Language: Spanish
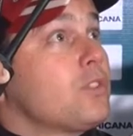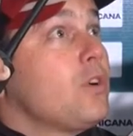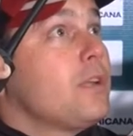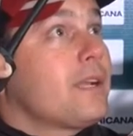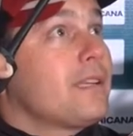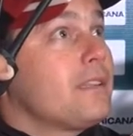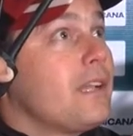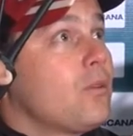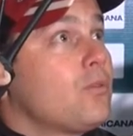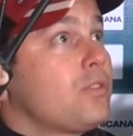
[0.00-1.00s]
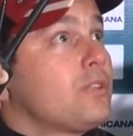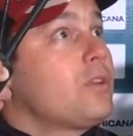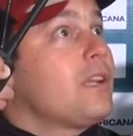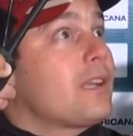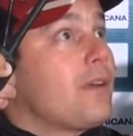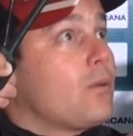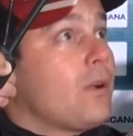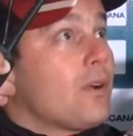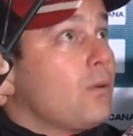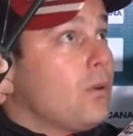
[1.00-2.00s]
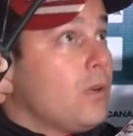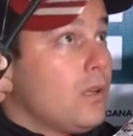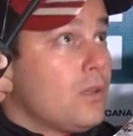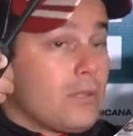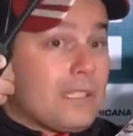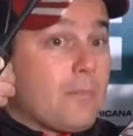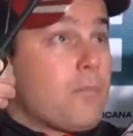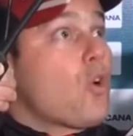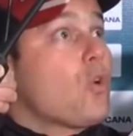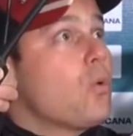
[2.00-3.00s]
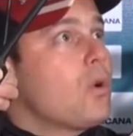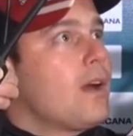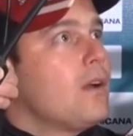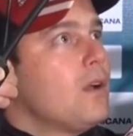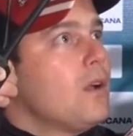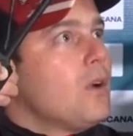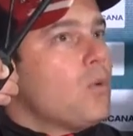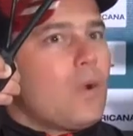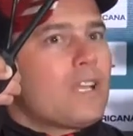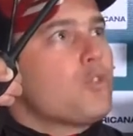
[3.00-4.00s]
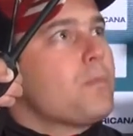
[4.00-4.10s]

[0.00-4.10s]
fue un tiro libre que tiraron un centro y la aclararon un ángulo. Entonces, tampoco hubo una, una